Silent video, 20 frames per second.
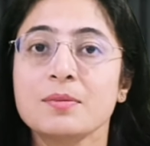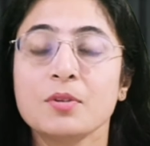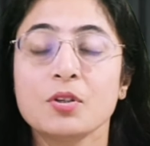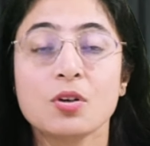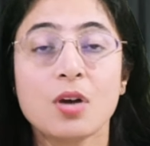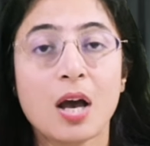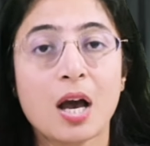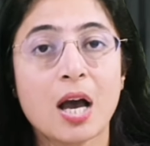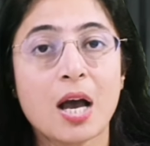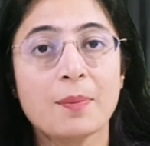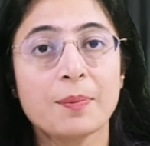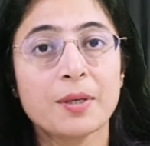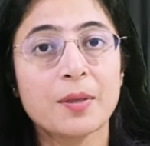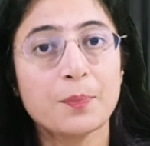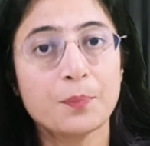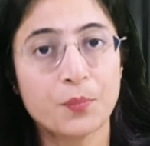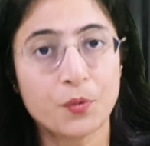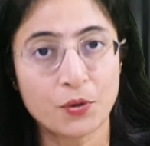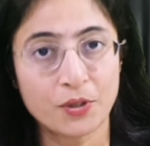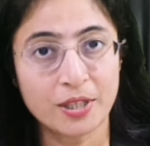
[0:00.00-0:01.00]
को आपके
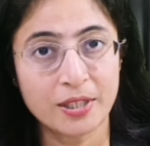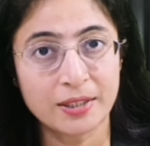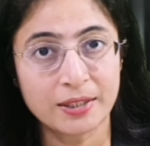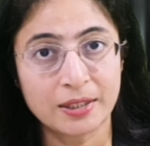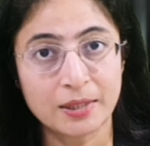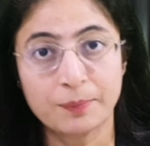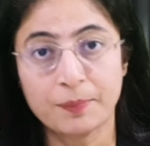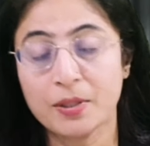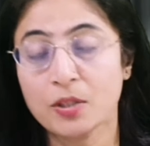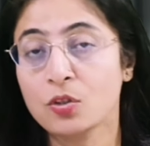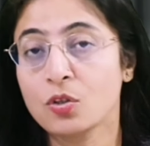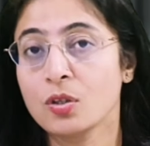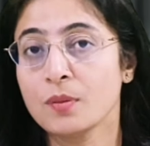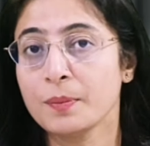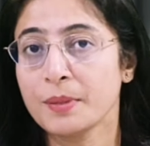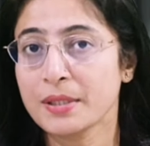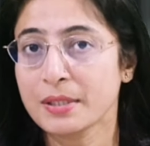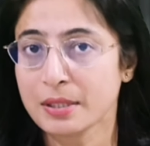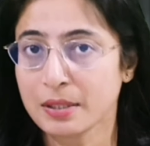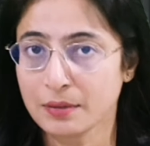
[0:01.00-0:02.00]
प्रोडक्ट की बिल्कुल भी
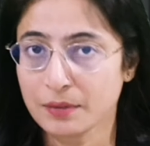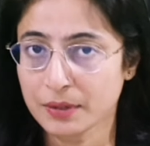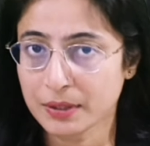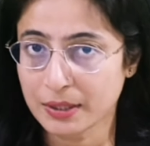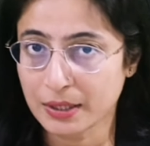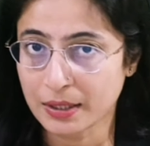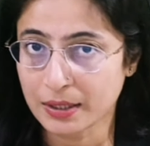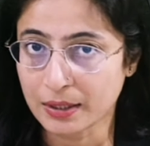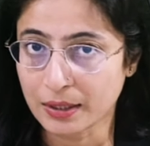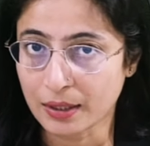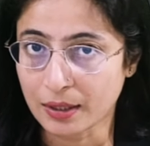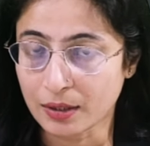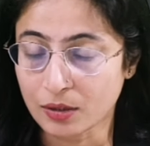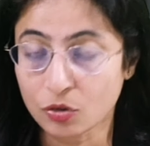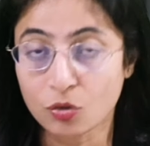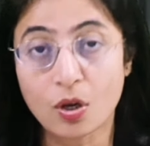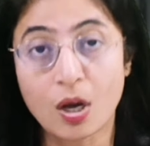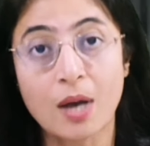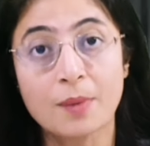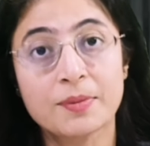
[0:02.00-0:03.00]
ज़रूरत नहीं है तो
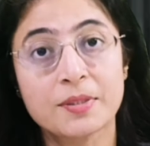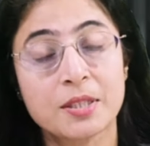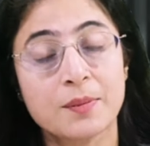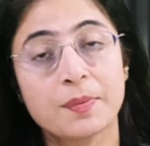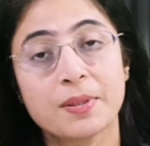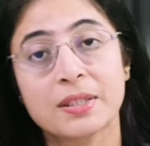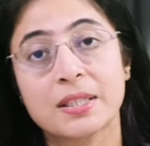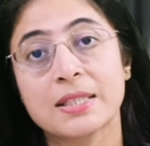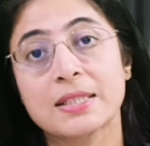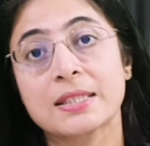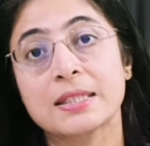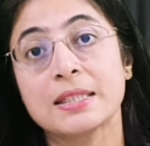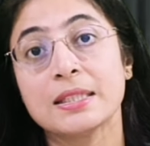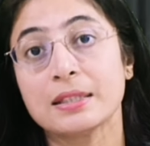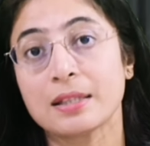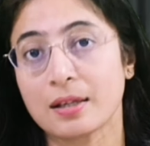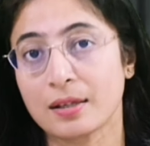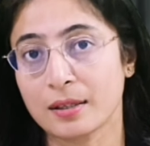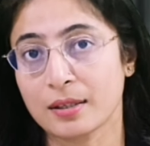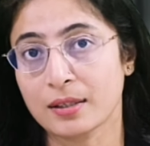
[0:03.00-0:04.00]
आप ज़बरदस्ती ना
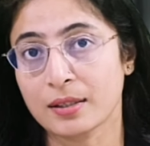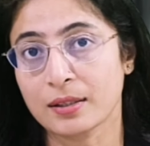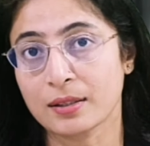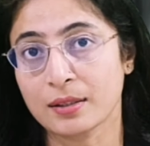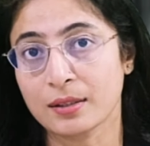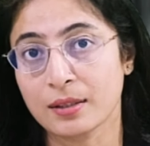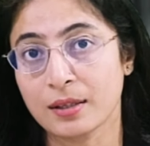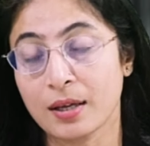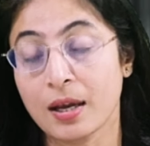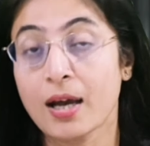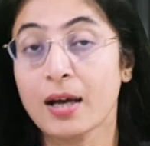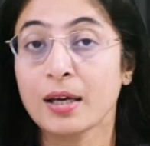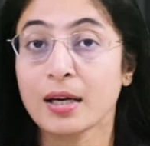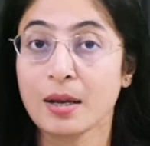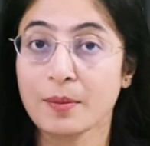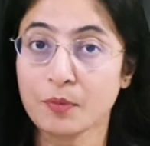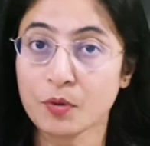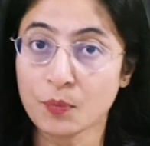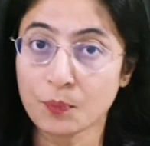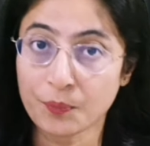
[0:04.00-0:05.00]
करें अगर
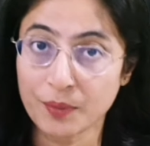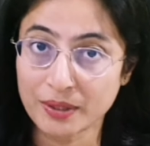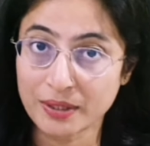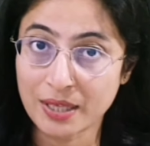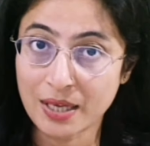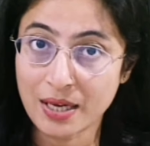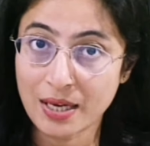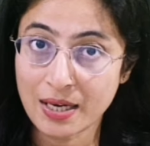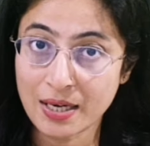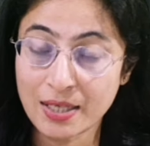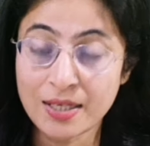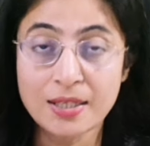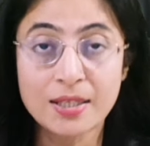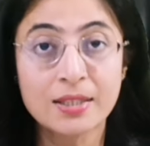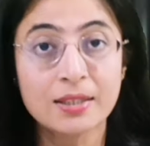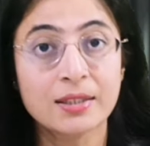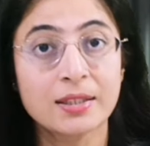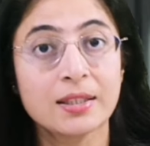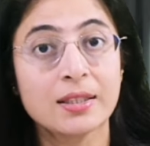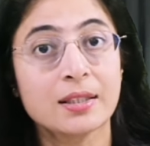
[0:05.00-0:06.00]
आपको पता है
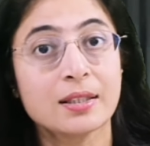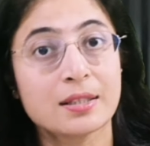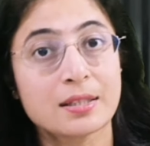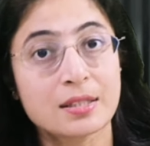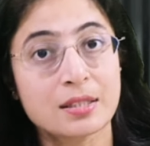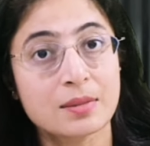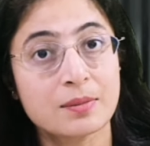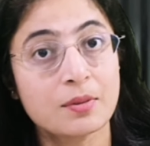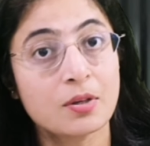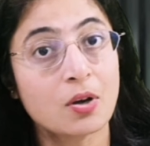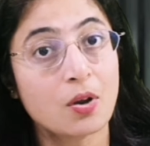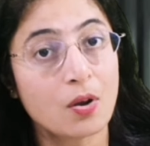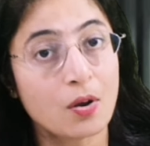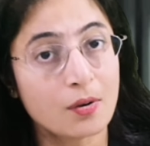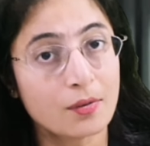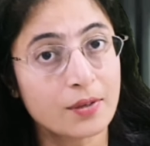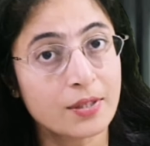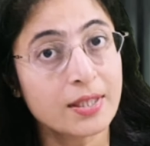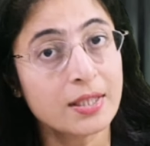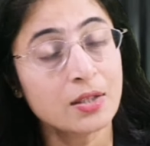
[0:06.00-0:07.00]
कि कस्टमर
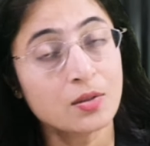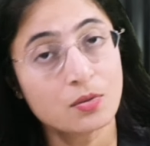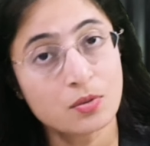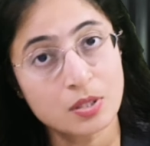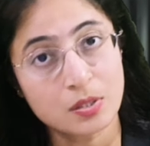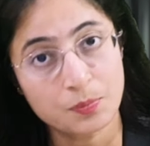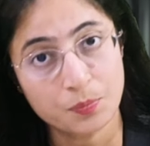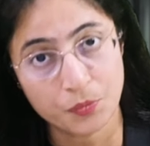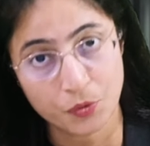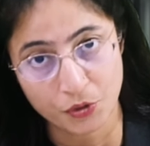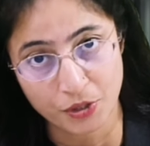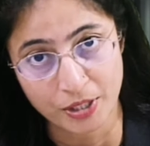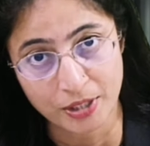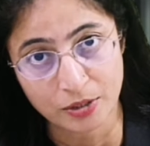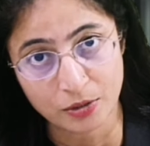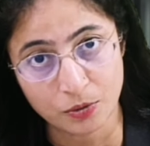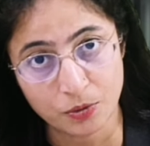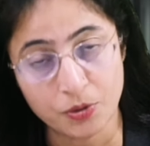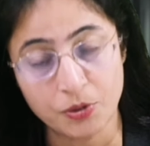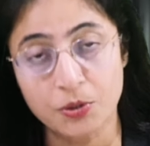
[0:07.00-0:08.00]
ऑलरेडी उस प्रोडक्ट
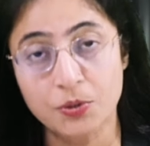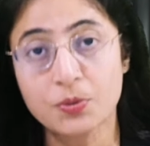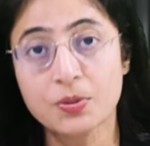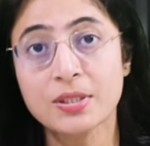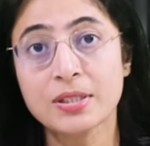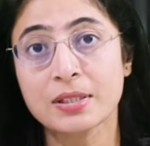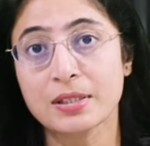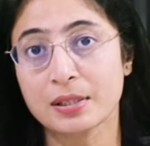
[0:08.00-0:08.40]
को यूज़ कर